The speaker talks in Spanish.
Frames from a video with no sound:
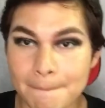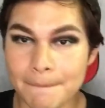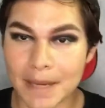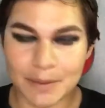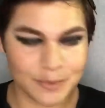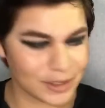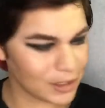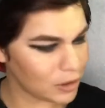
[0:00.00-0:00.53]

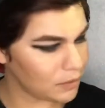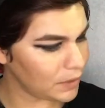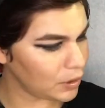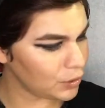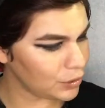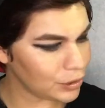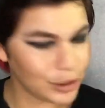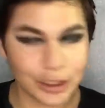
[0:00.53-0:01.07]
Vamos a tomar
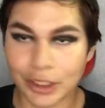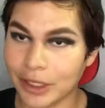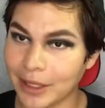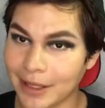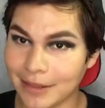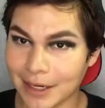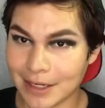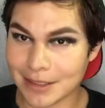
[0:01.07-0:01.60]
un tono
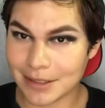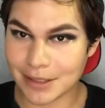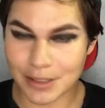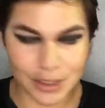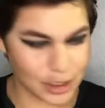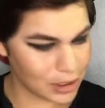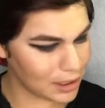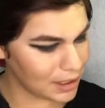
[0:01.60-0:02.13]
de
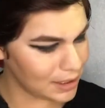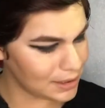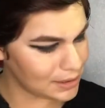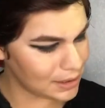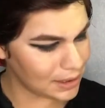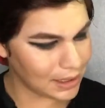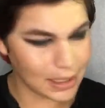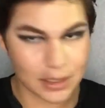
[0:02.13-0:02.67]
transición, en
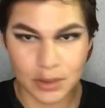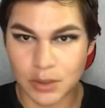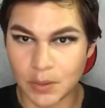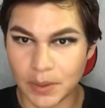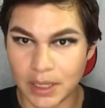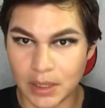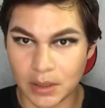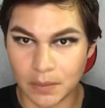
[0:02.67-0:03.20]
este caso
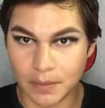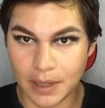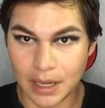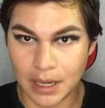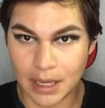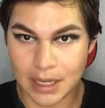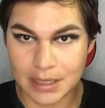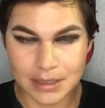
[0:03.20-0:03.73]
voy a
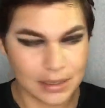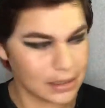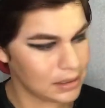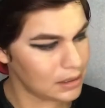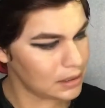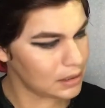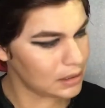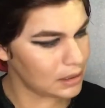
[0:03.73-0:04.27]
tomar
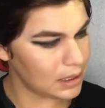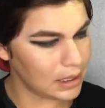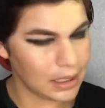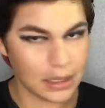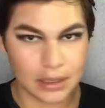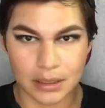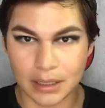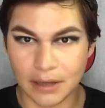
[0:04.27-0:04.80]

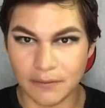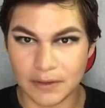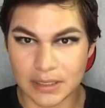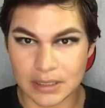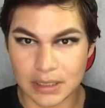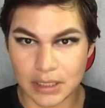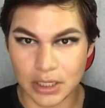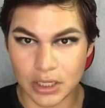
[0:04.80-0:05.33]
este
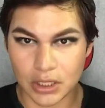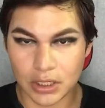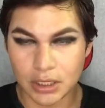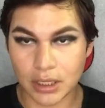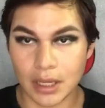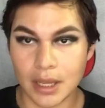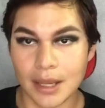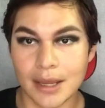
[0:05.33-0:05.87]
cafecillo
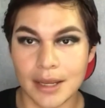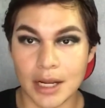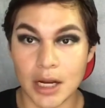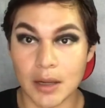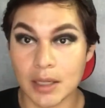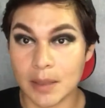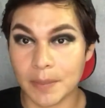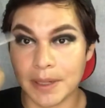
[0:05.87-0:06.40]
y
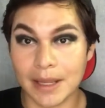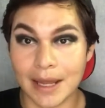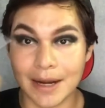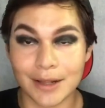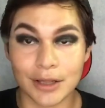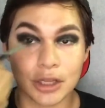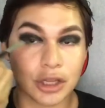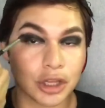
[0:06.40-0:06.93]
lo voy a aplicar
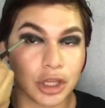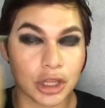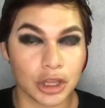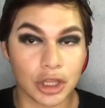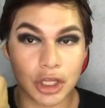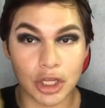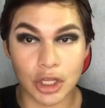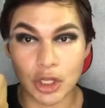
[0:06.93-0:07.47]
en
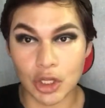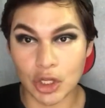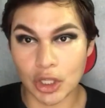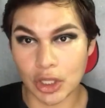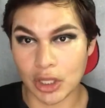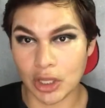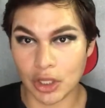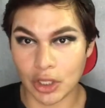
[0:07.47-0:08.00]

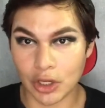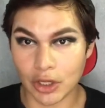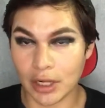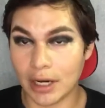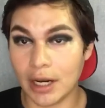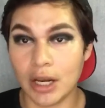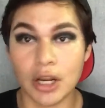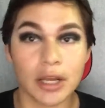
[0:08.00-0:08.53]
todo
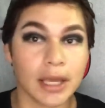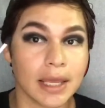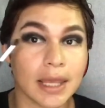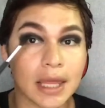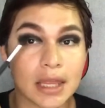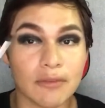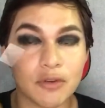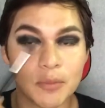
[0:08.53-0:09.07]
lo que
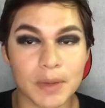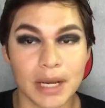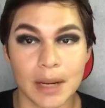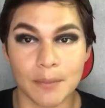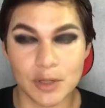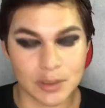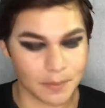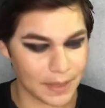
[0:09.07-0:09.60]
ya
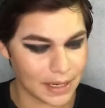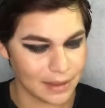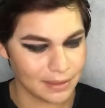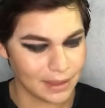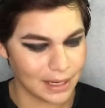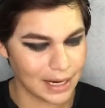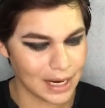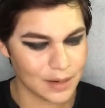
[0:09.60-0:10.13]
difuminamos para
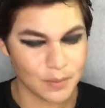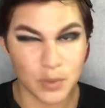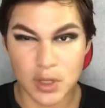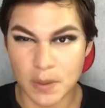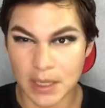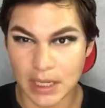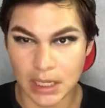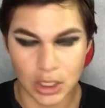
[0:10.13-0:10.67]
integrar muy
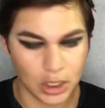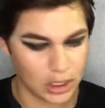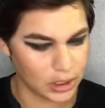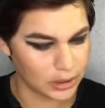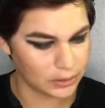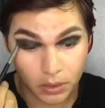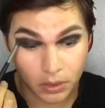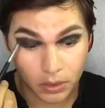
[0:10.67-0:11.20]
bien el color.